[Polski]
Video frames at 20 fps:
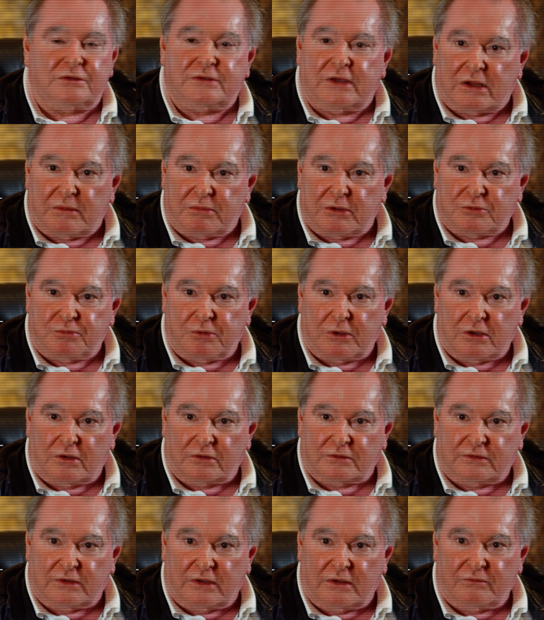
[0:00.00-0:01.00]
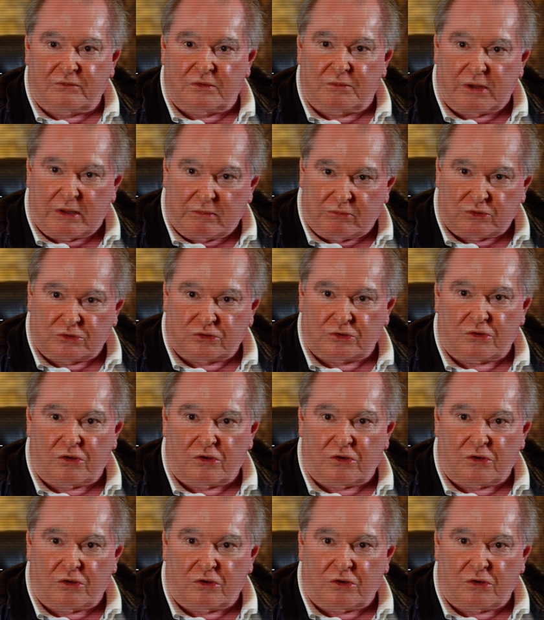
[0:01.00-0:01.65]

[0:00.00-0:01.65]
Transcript: zarabiać pieniądze. Wybrałem to, co